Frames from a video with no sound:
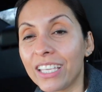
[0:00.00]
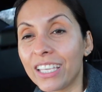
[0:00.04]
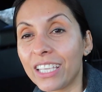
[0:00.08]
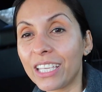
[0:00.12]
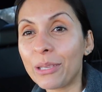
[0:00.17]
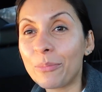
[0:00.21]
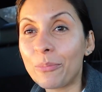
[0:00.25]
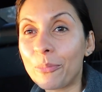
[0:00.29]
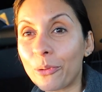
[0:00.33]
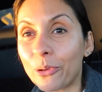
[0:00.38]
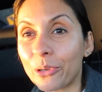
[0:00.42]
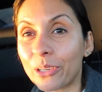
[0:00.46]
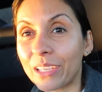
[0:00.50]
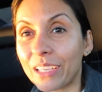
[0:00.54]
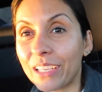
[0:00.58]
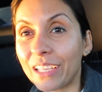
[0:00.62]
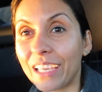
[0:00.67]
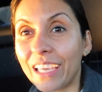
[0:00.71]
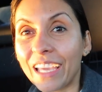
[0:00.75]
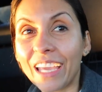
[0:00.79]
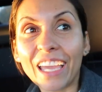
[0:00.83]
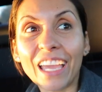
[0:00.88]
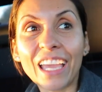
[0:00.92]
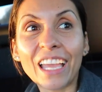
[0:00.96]
y ¿por
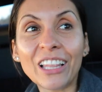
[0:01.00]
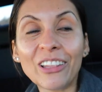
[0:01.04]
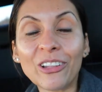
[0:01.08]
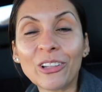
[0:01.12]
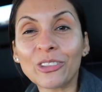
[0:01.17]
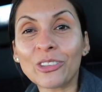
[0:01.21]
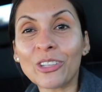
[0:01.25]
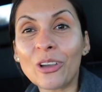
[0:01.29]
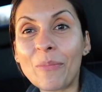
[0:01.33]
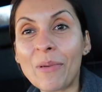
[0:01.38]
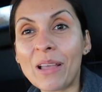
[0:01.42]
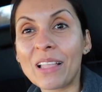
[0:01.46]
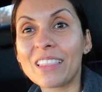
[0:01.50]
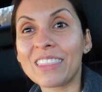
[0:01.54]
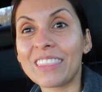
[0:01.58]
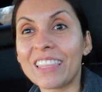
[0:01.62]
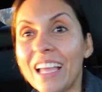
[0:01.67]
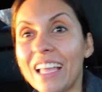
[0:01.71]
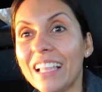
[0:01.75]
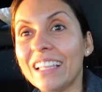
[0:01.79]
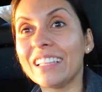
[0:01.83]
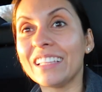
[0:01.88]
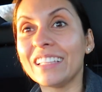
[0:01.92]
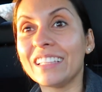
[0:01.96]
qué lo toman
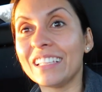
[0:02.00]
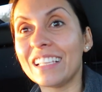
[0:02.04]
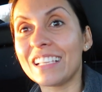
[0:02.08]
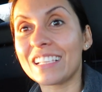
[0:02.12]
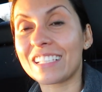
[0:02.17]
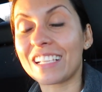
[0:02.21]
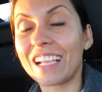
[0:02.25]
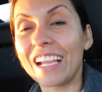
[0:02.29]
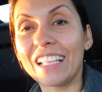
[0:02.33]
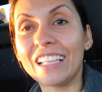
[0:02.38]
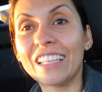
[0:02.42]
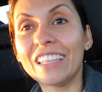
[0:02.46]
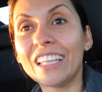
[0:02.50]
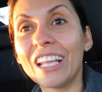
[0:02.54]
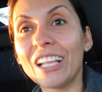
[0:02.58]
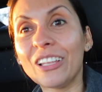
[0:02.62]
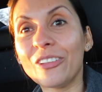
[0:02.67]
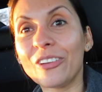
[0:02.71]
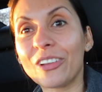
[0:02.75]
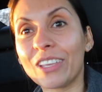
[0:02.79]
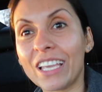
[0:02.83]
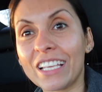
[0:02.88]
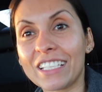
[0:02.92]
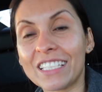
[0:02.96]
tan
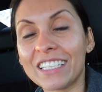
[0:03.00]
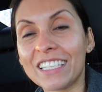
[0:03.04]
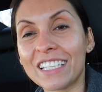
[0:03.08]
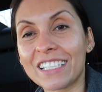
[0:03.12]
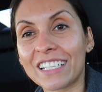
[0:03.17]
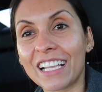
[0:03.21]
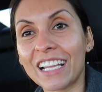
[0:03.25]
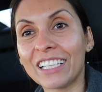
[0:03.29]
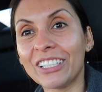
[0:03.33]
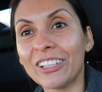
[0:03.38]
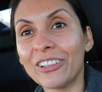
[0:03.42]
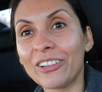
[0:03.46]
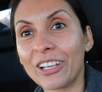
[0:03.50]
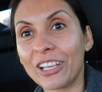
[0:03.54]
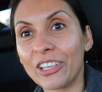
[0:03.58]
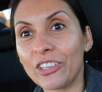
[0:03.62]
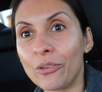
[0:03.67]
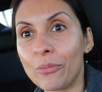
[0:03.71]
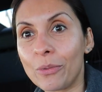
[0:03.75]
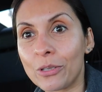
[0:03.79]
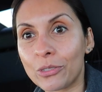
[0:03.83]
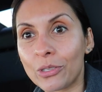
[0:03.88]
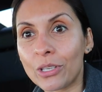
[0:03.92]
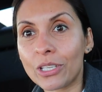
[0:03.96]
escándalo, que hacen escándalo que
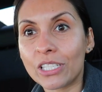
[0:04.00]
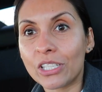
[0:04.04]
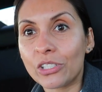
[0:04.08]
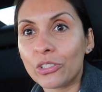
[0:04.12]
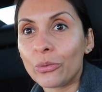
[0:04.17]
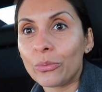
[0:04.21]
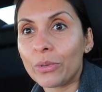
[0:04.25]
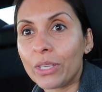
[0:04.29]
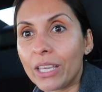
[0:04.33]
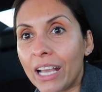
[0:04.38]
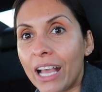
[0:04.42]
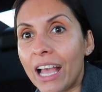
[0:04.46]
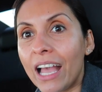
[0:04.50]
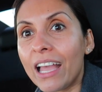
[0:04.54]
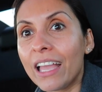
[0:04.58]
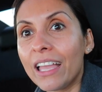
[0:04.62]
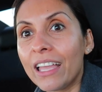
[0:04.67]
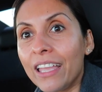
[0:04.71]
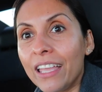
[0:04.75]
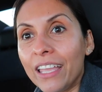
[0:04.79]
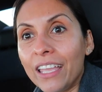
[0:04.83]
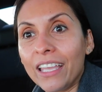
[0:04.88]
yo me estoy haciendo vieja?